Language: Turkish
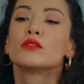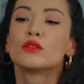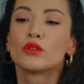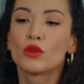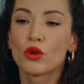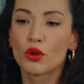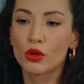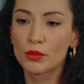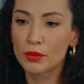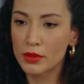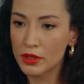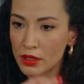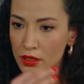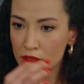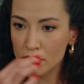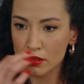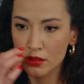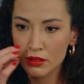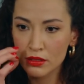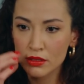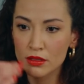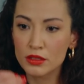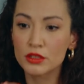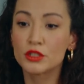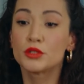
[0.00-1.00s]
Tövbe.
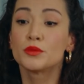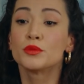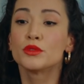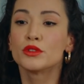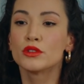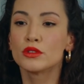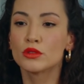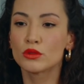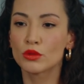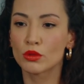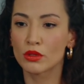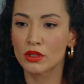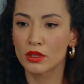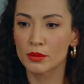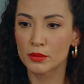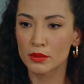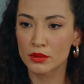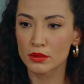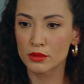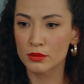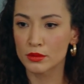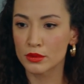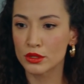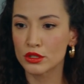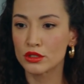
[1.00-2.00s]
Hiçbir şey
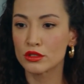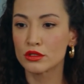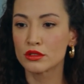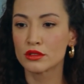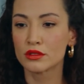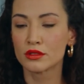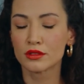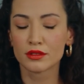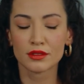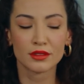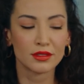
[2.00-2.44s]
söylemedim. Hiç.